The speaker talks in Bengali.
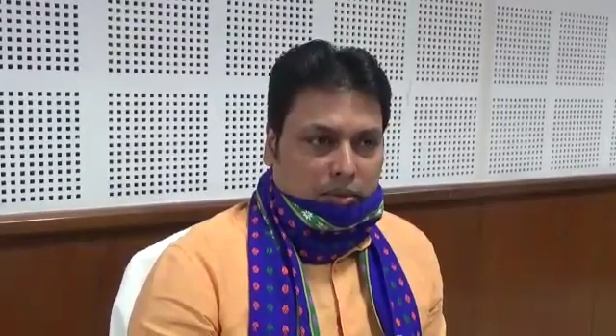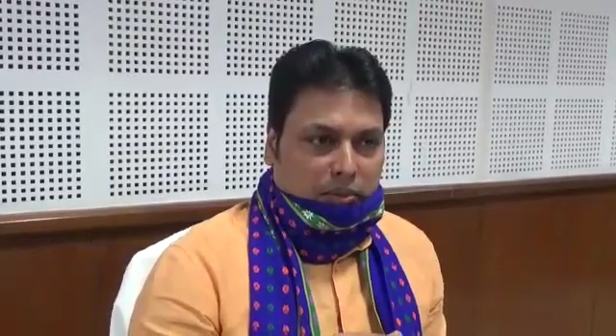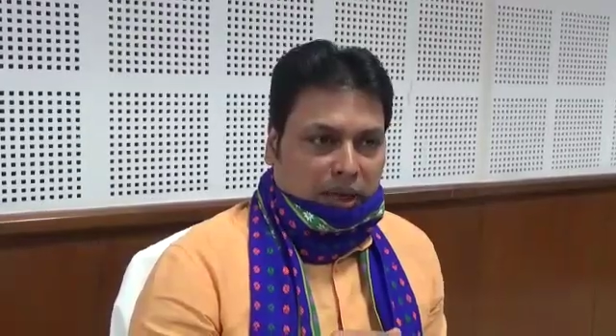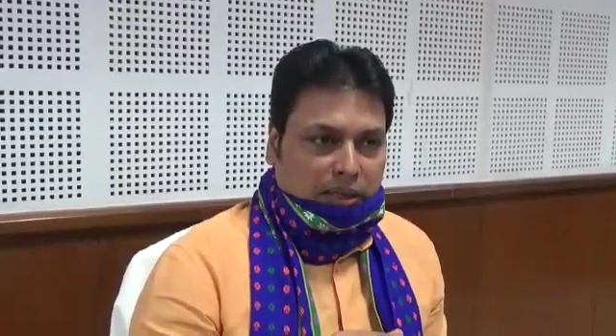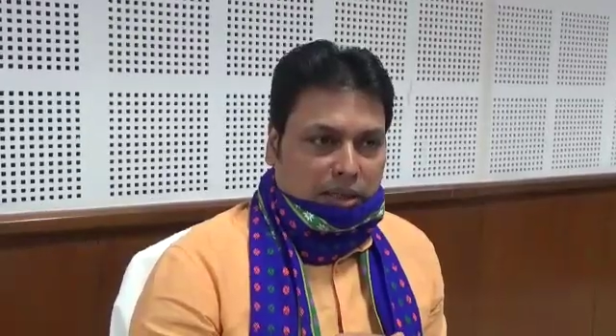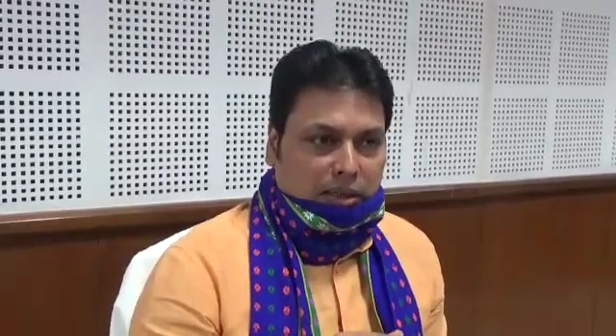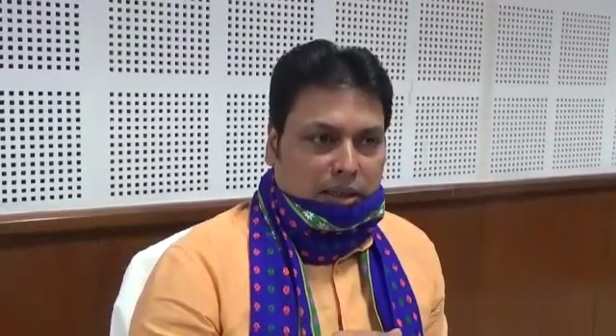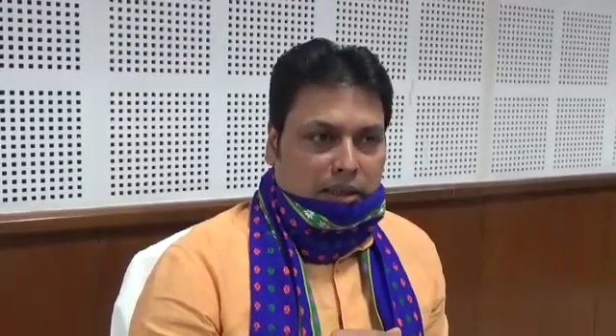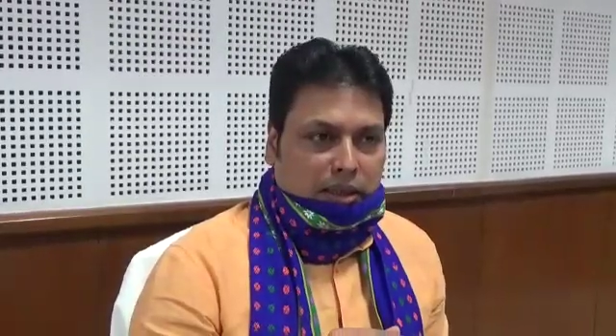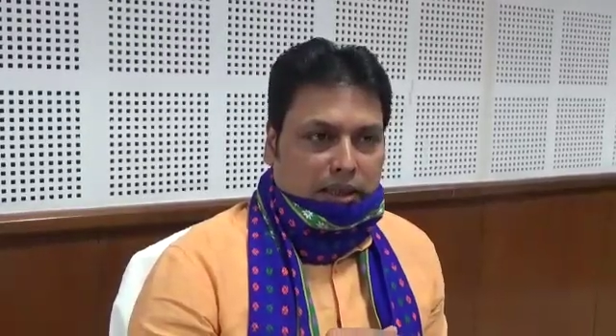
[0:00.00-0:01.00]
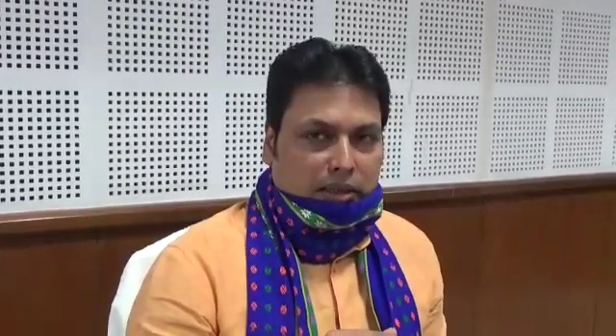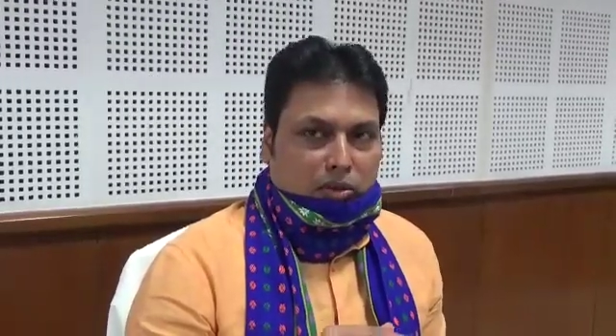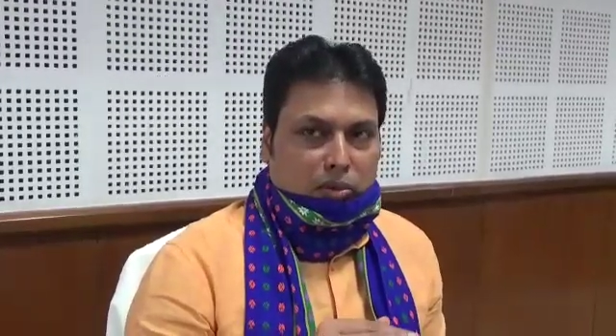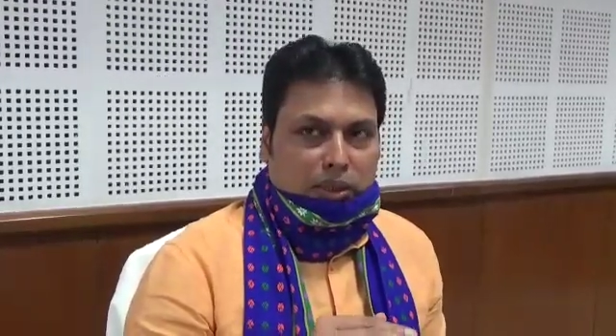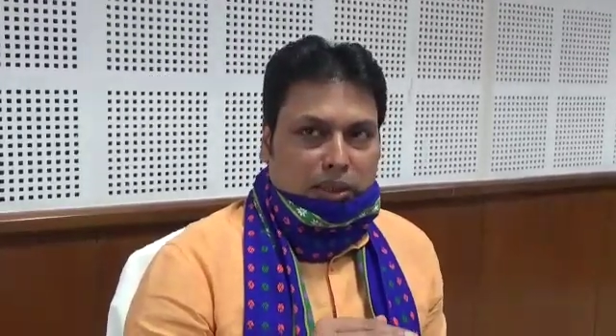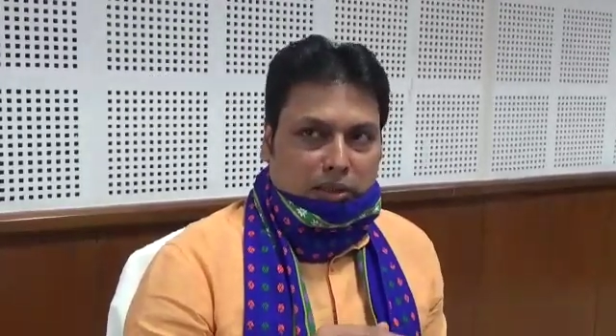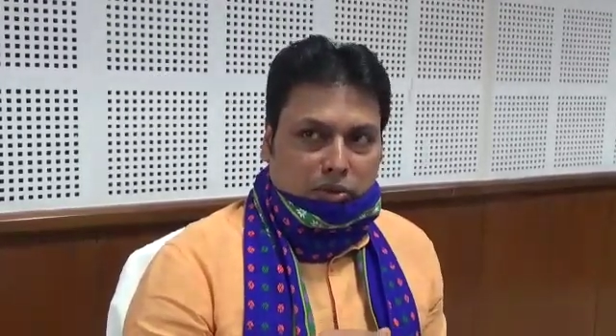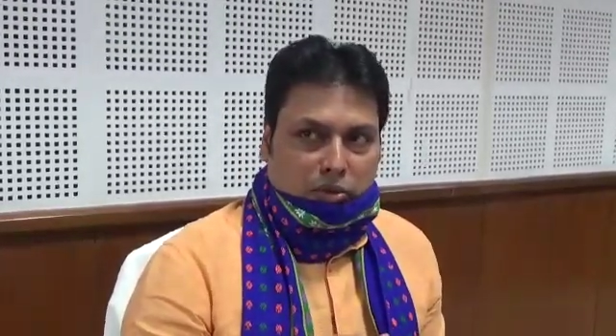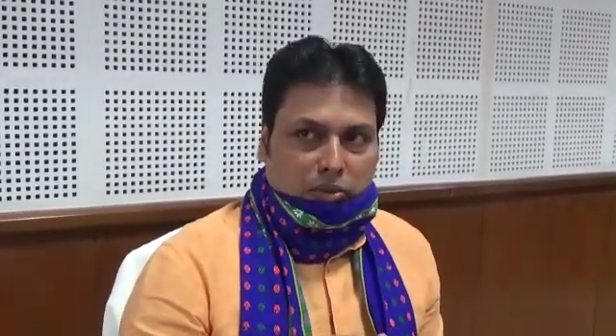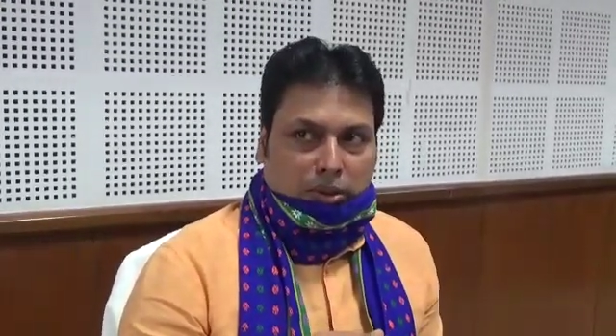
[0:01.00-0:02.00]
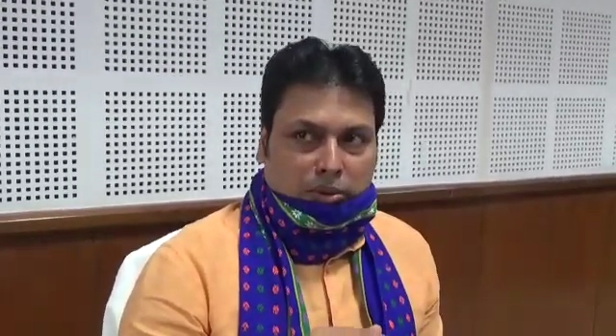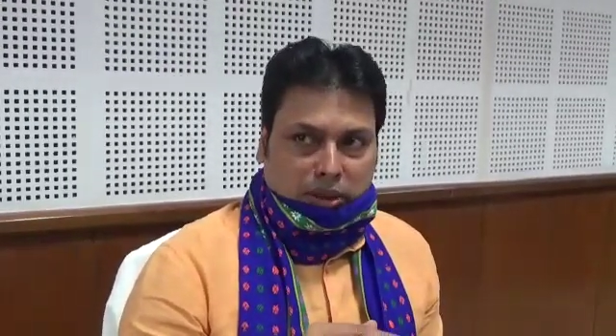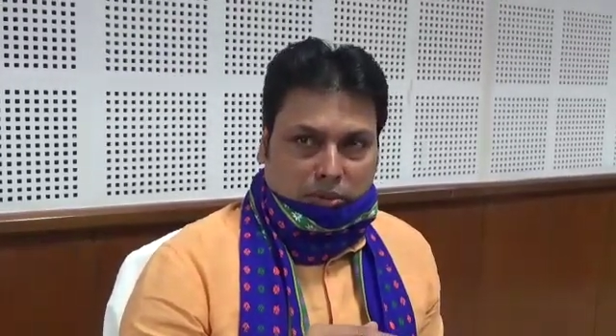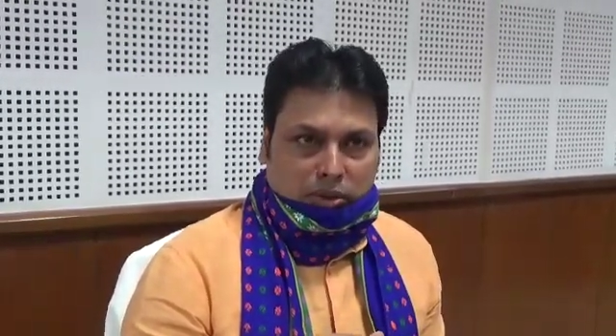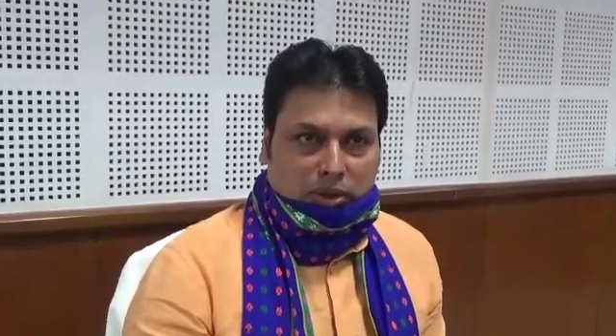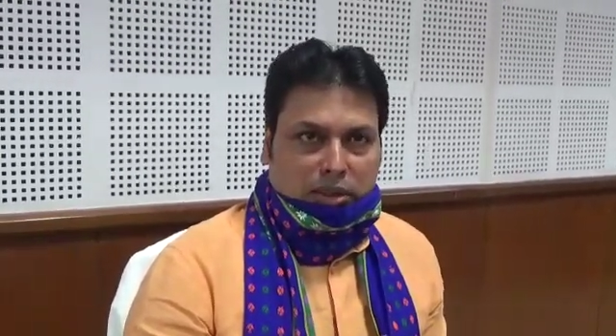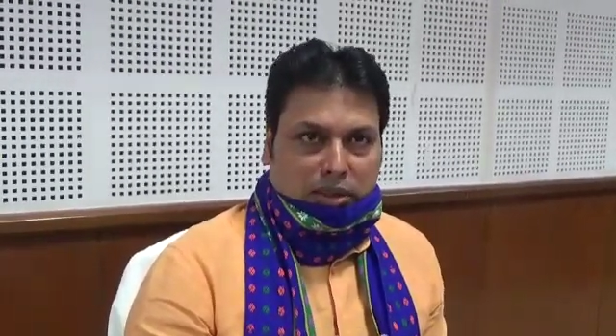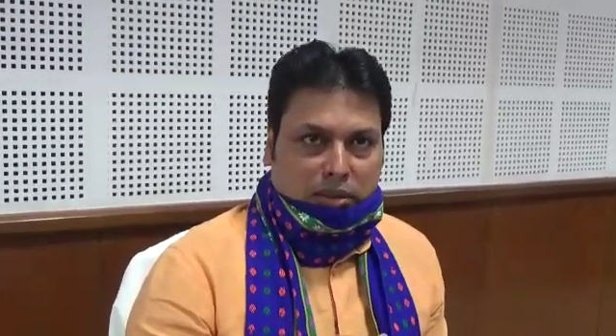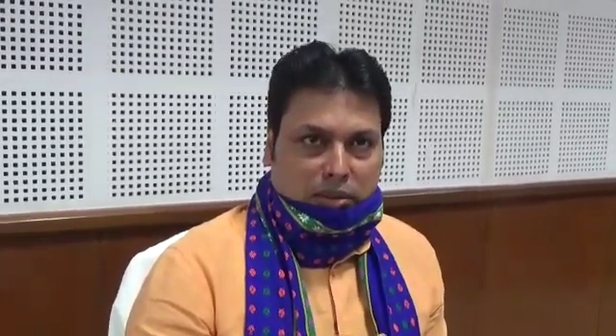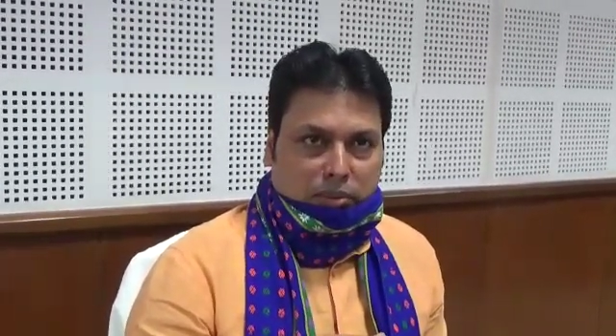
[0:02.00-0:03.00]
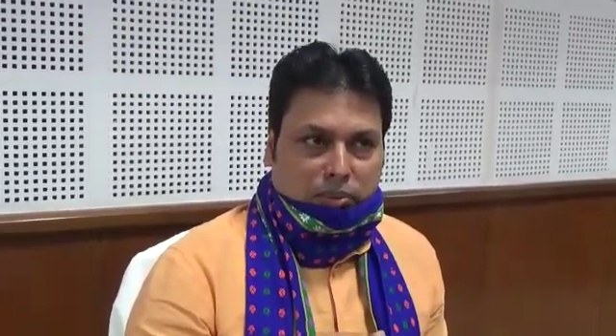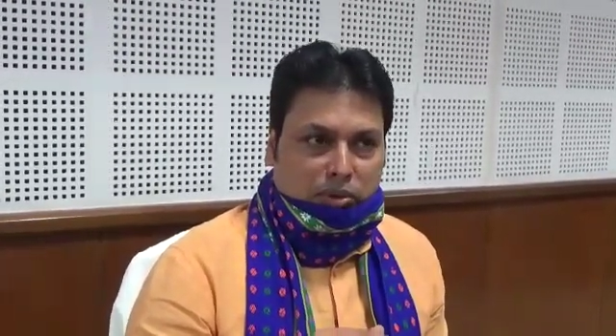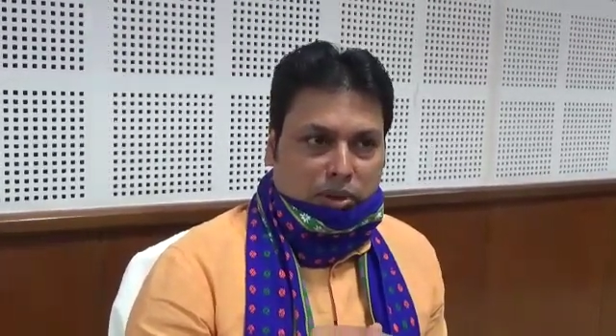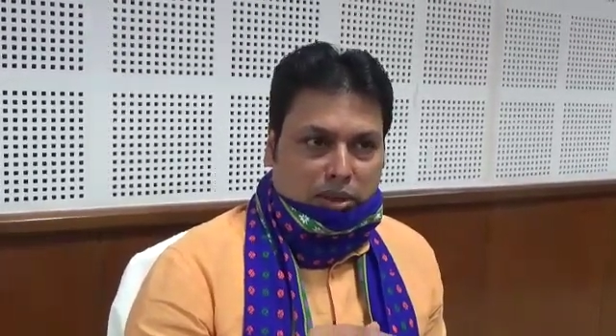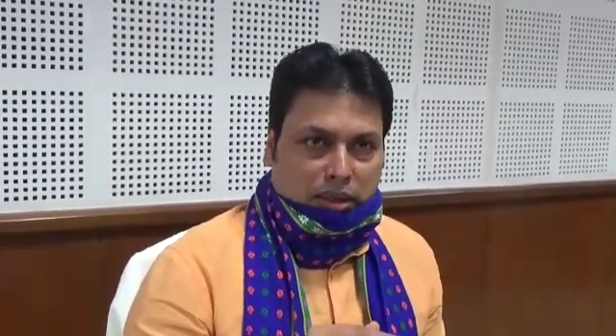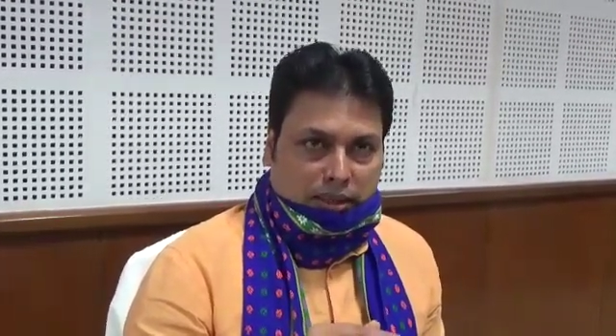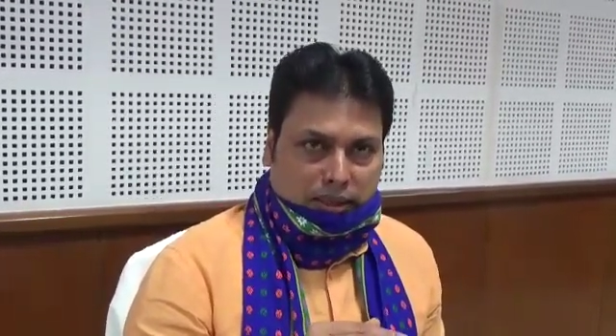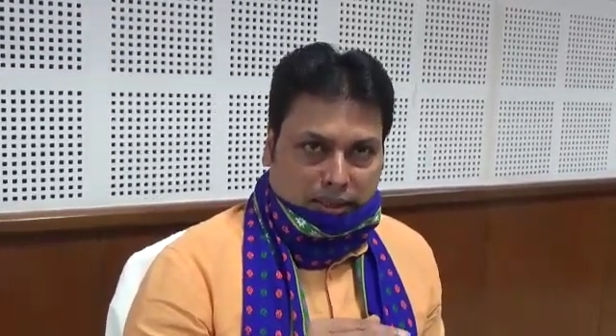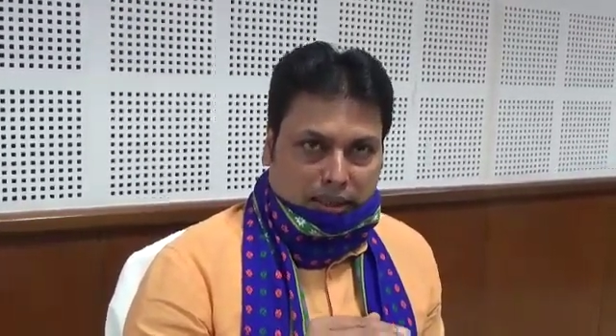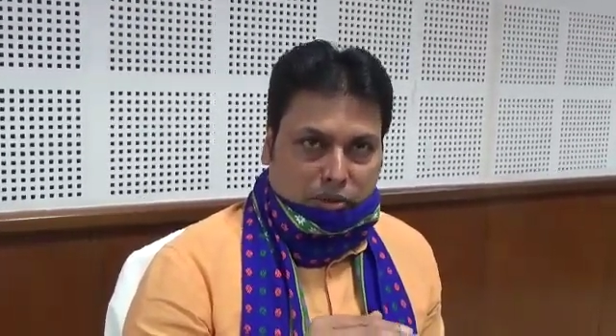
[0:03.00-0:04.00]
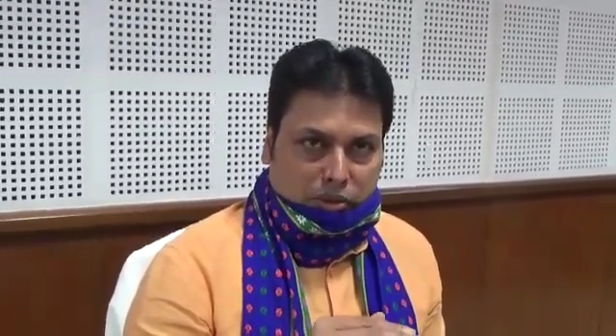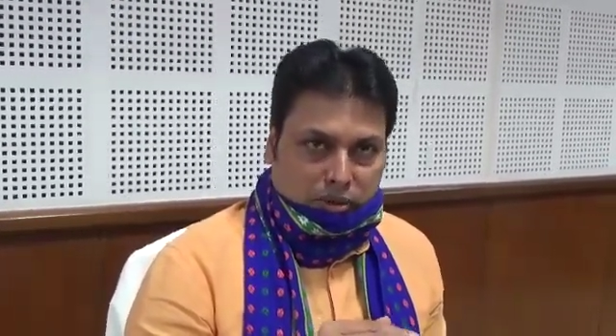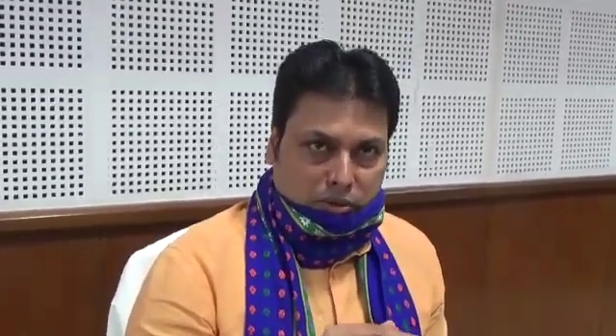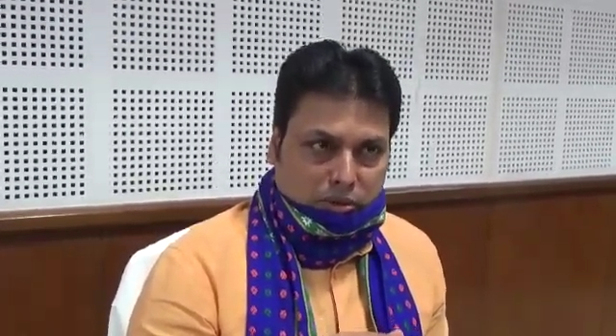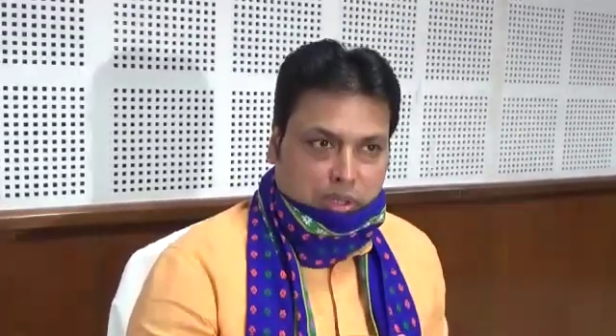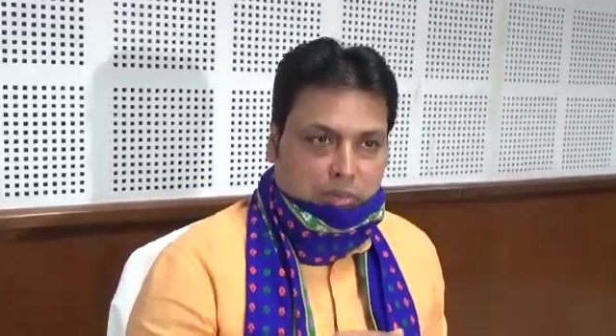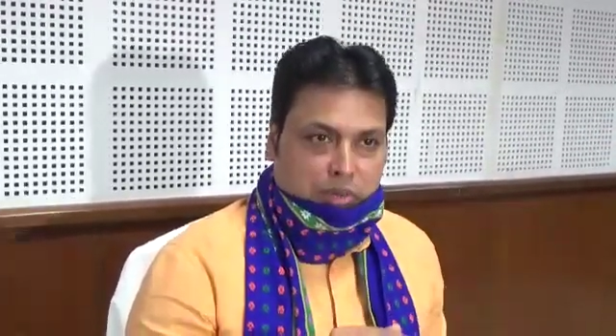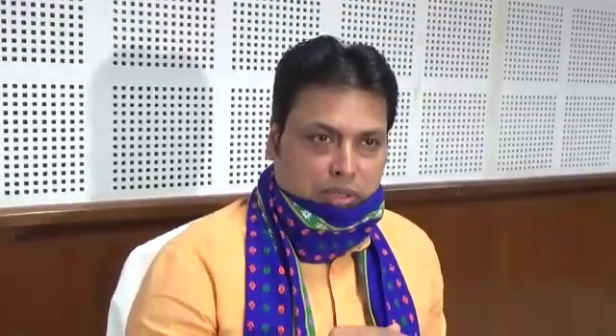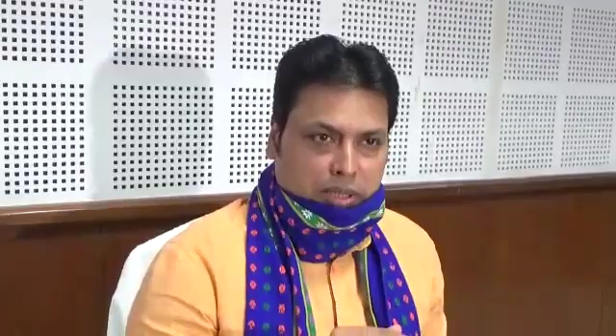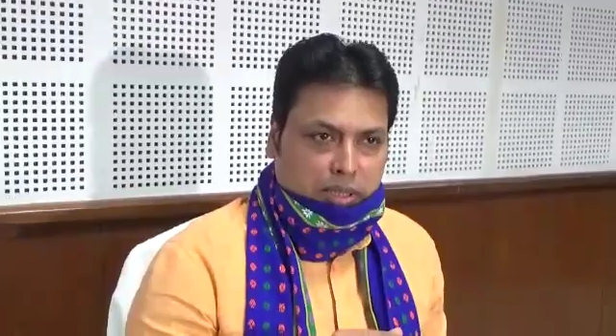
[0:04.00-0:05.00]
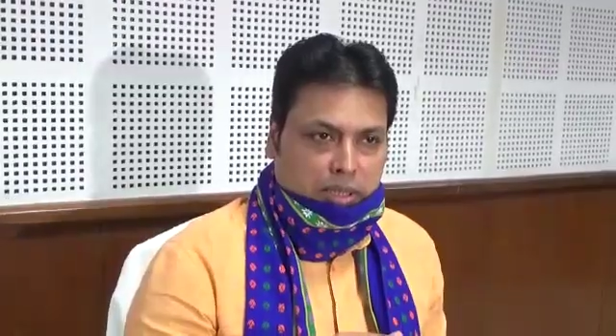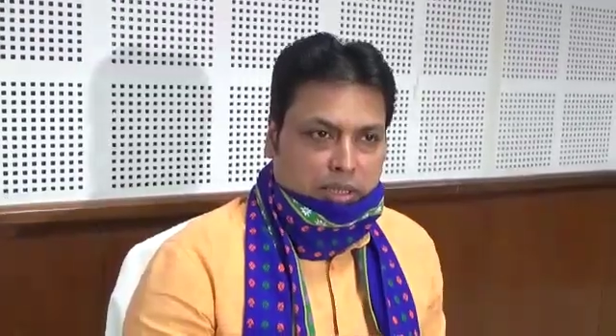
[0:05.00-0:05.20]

বাইশ হাজার হেলথ কর্মীদের তো ব্যবস্থা করেছেন পঞ্চাশ লাখ টাকার ইন্স্যুরেন্স ঘোষণা করেছেন